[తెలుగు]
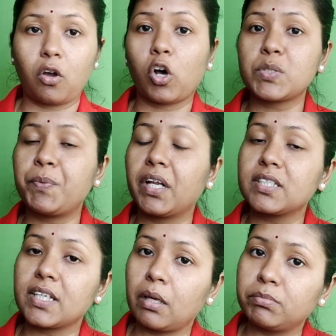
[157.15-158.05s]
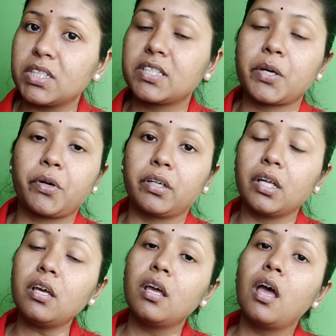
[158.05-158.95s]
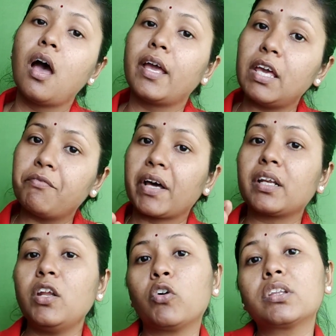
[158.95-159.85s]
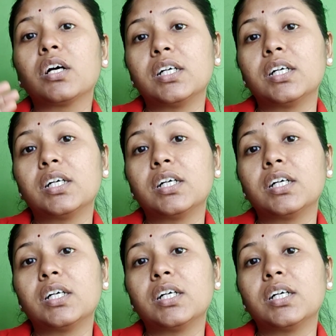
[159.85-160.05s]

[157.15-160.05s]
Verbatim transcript: హాస్పిటల్స్ అయినా ఏం చేస్తారు అంటే ఈ వర్క్ని ఒక